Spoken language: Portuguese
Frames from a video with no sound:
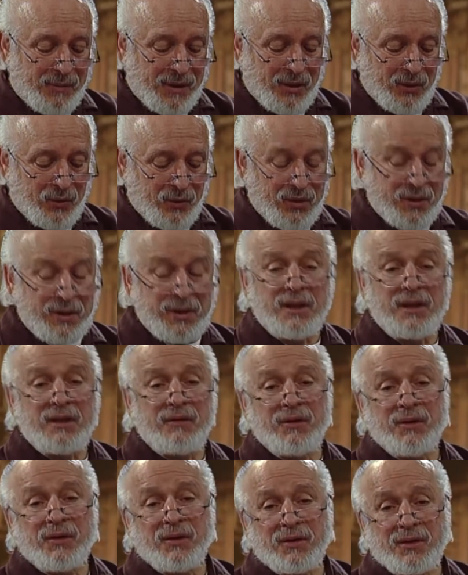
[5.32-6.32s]
irmã Lúcia, que
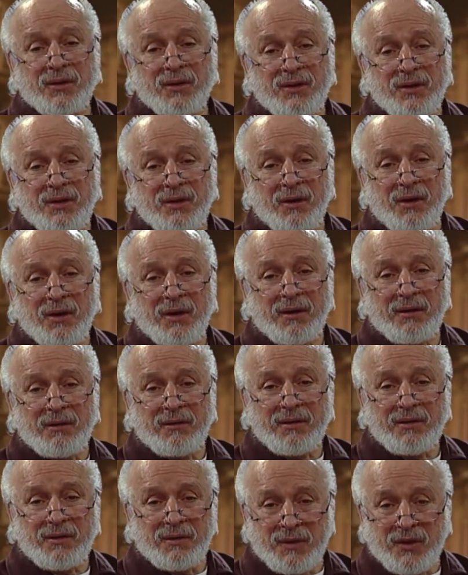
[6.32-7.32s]
viu Nossa Senhora.
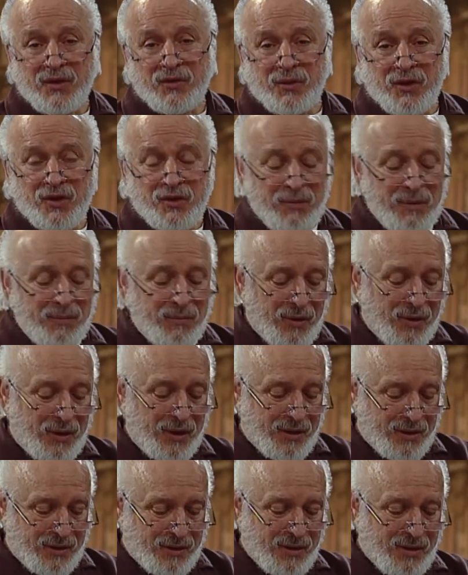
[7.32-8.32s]
São as suas
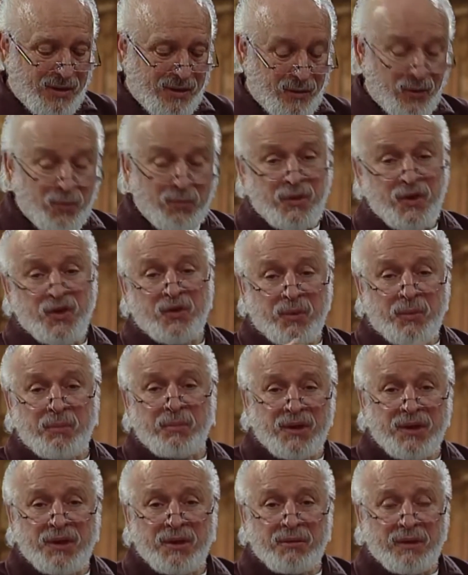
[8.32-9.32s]
memórias. O bispo
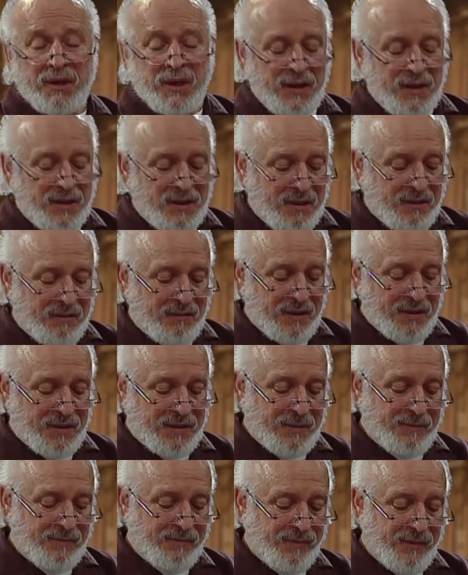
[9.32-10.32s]
pediu que ela
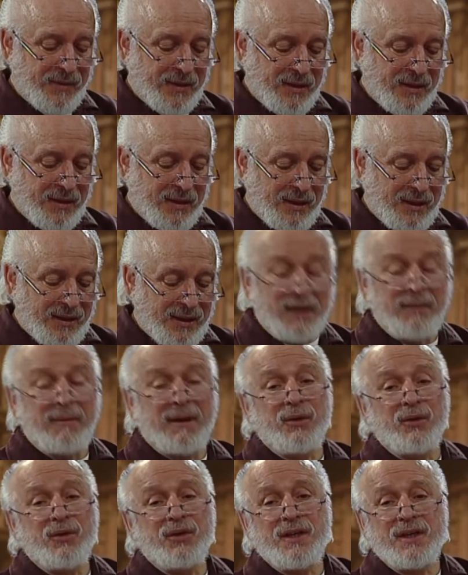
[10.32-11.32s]
escrevesse. E a irmã
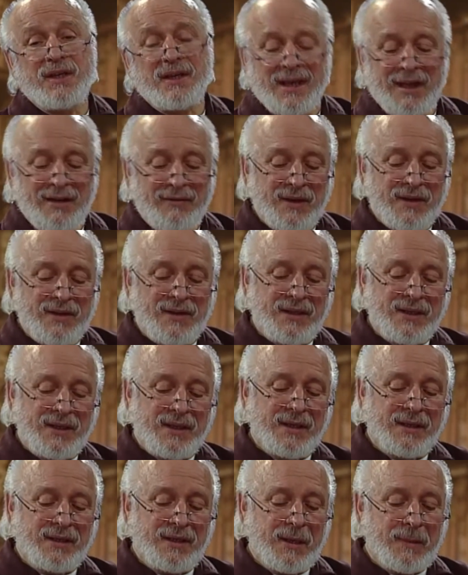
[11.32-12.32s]
Lúcia escreve assim
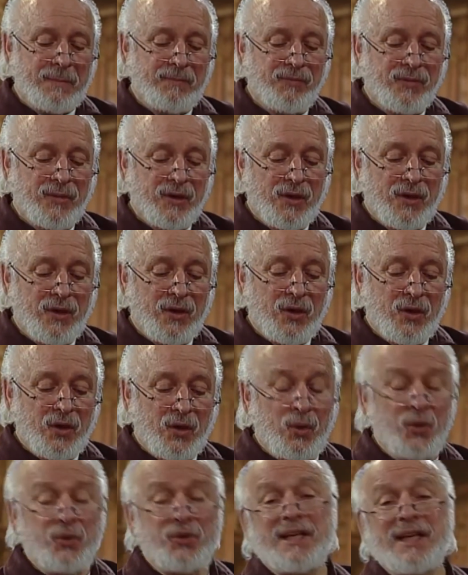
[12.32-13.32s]
aqui.
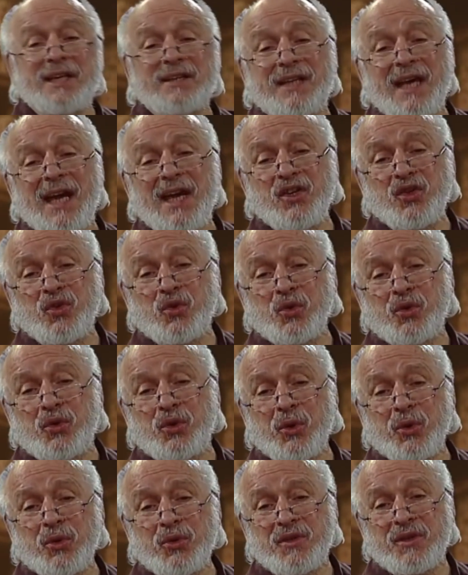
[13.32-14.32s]
No dia 10 de
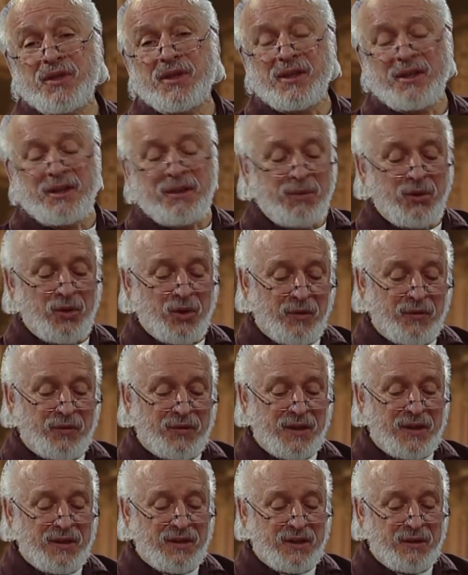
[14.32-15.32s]
12 de
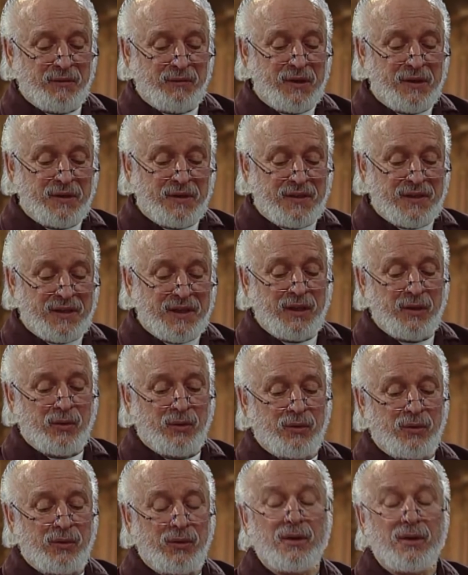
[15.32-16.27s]
1925,